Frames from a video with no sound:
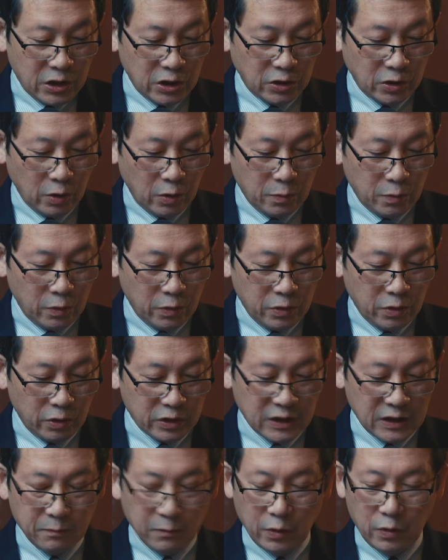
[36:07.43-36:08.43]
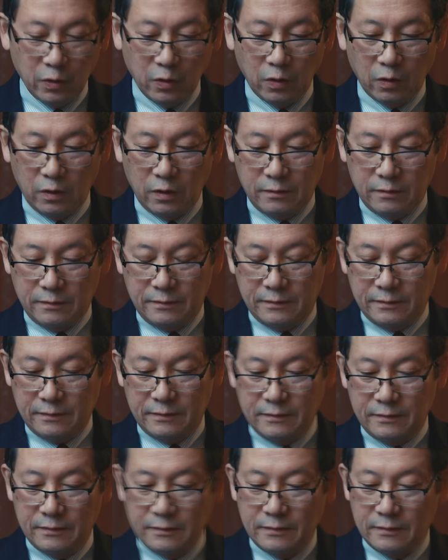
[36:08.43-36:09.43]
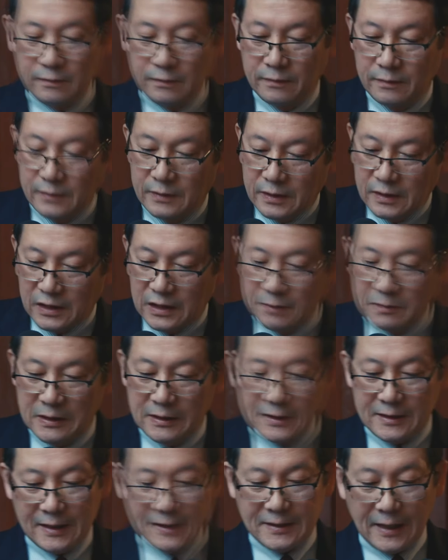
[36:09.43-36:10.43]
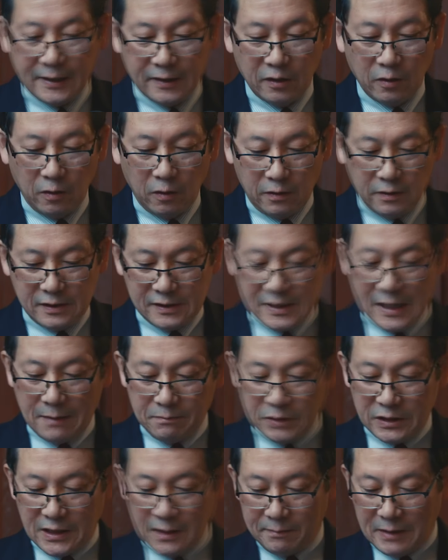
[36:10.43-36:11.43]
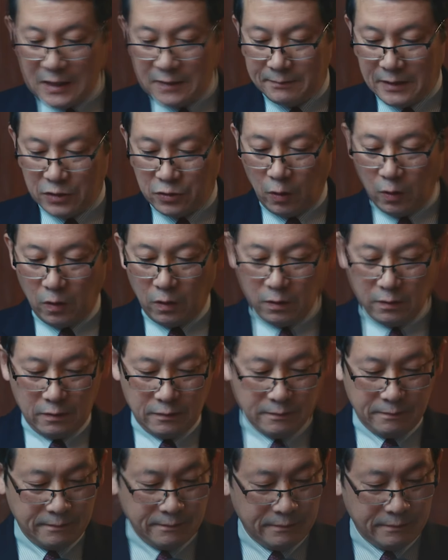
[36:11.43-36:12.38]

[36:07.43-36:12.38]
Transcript: いとも良きものを君に捧げよう。賛美してまいりましょう。